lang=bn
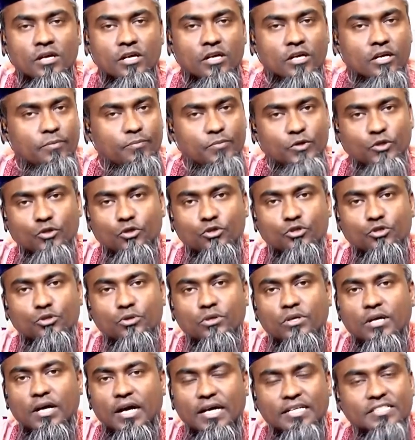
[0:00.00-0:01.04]
প্রিয় দর্শক
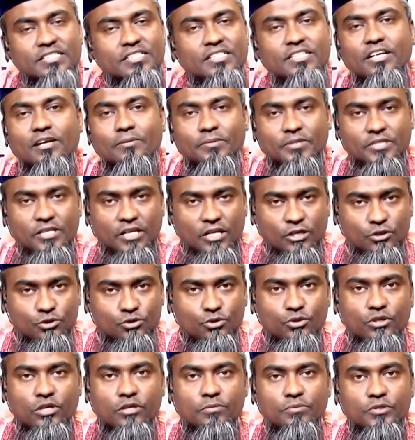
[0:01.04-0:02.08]
আজকে আমাদের
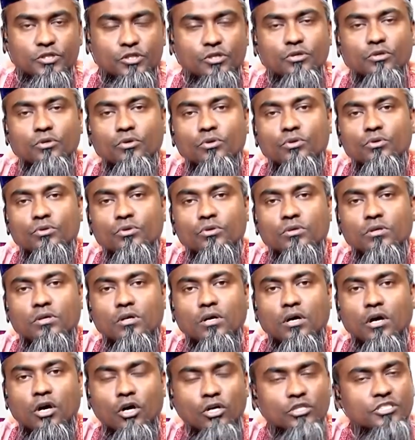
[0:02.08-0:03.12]
আলোচনার বিষয় হল
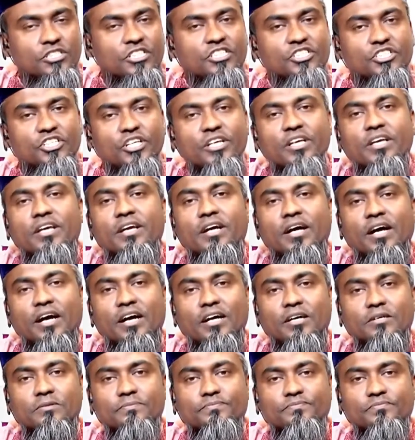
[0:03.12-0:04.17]
হজের শিক্ষা
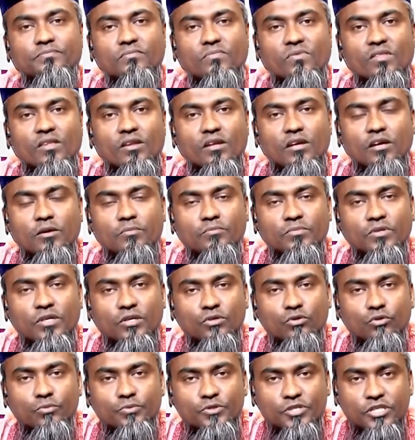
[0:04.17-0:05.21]
আমরা
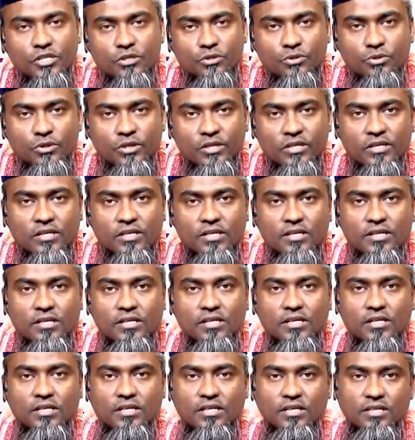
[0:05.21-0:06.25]
খুব শীঘ্রই
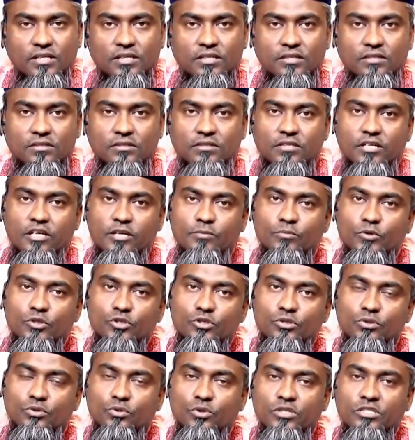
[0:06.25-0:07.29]
এই বছর
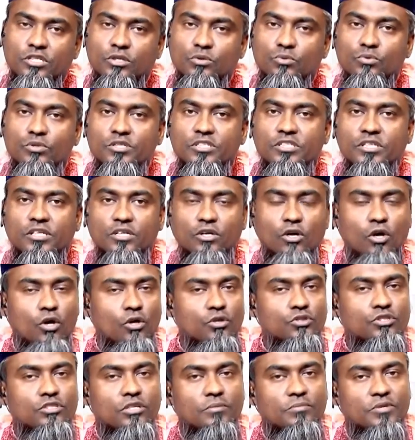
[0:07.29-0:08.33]
দু হাজার হজ
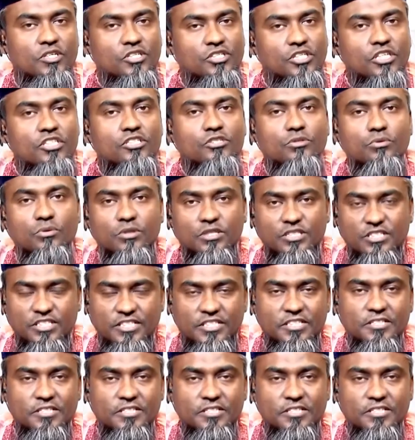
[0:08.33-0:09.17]
আমরা শেষ করেছি